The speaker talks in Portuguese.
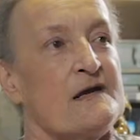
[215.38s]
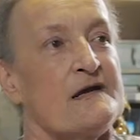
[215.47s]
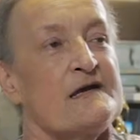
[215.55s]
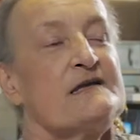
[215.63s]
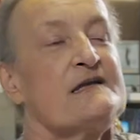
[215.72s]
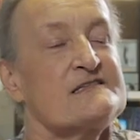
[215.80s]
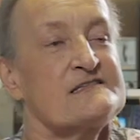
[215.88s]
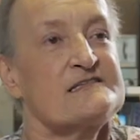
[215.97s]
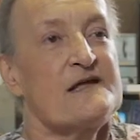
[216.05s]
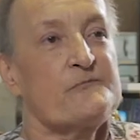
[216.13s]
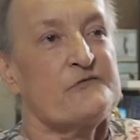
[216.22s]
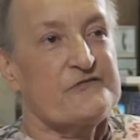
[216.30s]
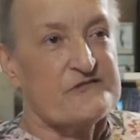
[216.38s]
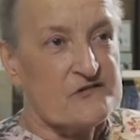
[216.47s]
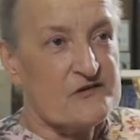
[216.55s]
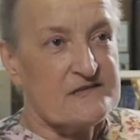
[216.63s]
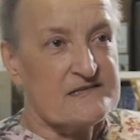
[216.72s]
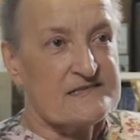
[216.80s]
E nesse tempo fiz
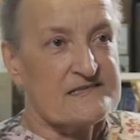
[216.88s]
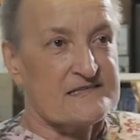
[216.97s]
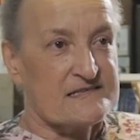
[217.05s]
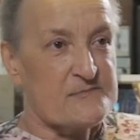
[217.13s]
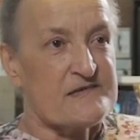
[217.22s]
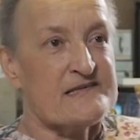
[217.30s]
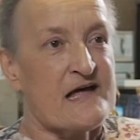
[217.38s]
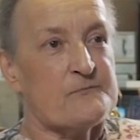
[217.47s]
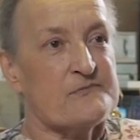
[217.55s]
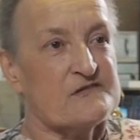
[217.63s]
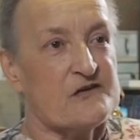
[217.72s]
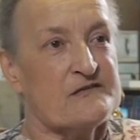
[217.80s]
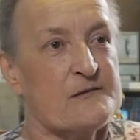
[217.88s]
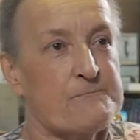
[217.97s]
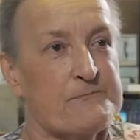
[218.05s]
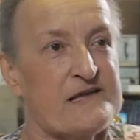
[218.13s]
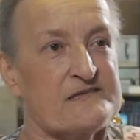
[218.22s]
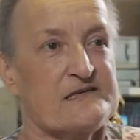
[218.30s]
todas essas amizades, pessoal da
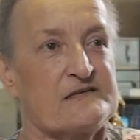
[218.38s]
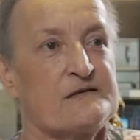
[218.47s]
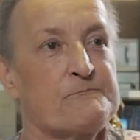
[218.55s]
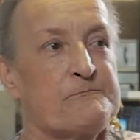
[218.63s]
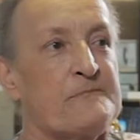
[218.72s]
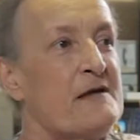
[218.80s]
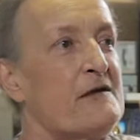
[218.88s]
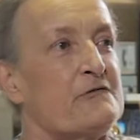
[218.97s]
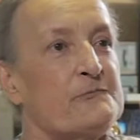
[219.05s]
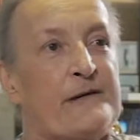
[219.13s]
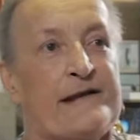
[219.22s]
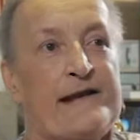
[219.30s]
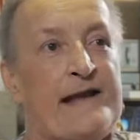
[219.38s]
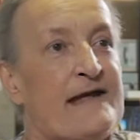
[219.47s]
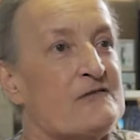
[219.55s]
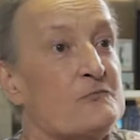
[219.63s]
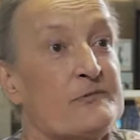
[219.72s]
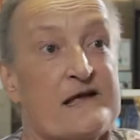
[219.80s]
imprensa, de Paraná,
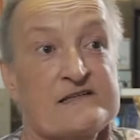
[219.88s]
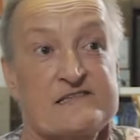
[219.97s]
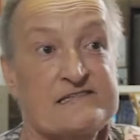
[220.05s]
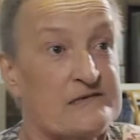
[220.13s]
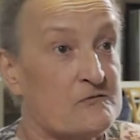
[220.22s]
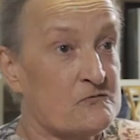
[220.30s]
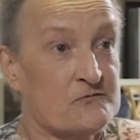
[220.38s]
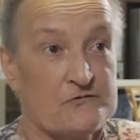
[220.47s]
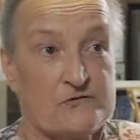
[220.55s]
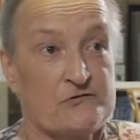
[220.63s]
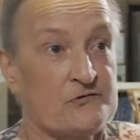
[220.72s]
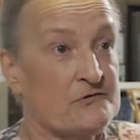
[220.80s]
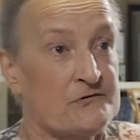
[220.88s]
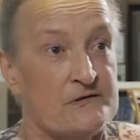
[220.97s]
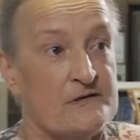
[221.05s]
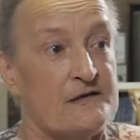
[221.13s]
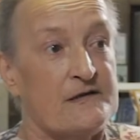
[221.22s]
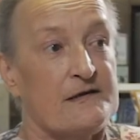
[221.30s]
do Brasil, tudo.
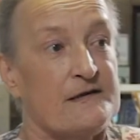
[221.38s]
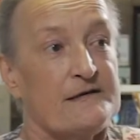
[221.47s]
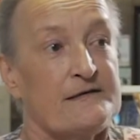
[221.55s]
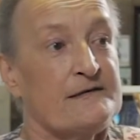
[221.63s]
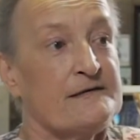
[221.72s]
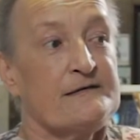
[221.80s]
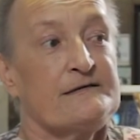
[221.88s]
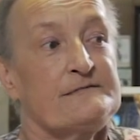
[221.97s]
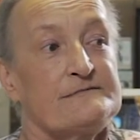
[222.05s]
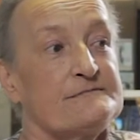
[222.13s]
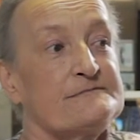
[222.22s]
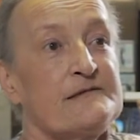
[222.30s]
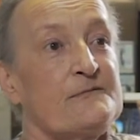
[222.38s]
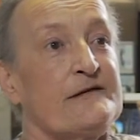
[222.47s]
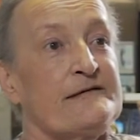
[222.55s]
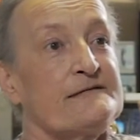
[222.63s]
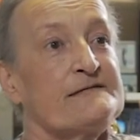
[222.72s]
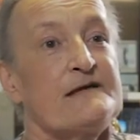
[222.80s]
E estão
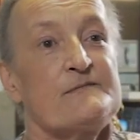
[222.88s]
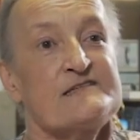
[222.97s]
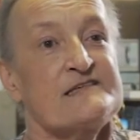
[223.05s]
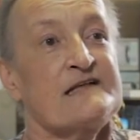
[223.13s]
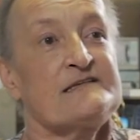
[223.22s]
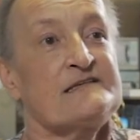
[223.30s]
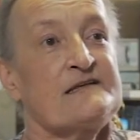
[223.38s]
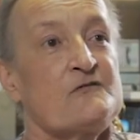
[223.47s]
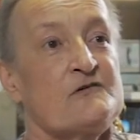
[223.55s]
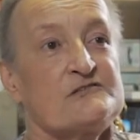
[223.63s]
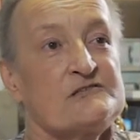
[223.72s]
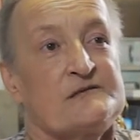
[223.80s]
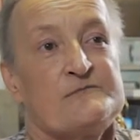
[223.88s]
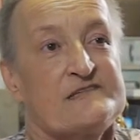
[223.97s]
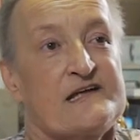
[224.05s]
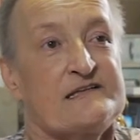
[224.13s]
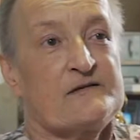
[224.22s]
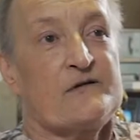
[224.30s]
aí, tem amizade até hoje,
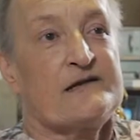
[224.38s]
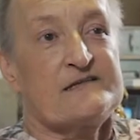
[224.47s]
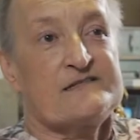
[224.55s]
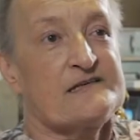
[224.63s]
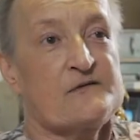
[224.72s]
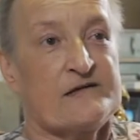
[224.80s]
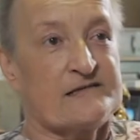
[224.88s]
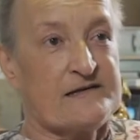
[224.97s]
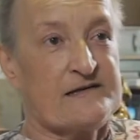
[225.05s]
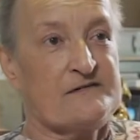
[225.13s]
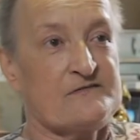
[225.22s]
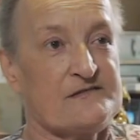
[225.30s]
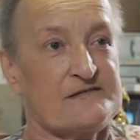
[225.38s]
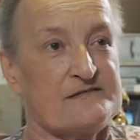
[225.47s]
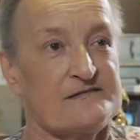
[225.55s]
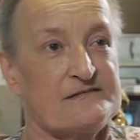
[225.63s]
amizade de 40, 50 anos.